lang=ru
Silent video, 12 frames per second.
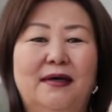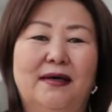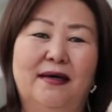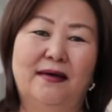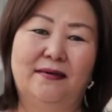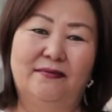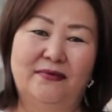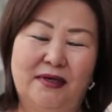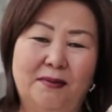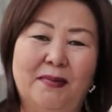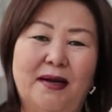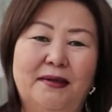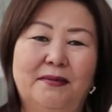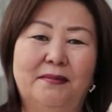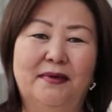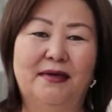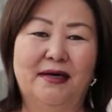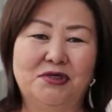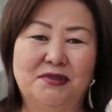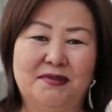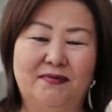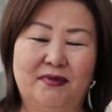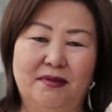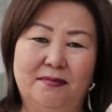э, в нормальном,
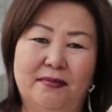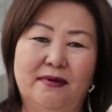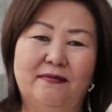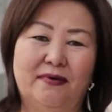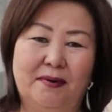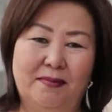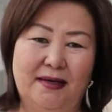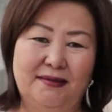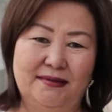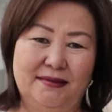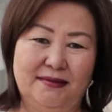качественном формате.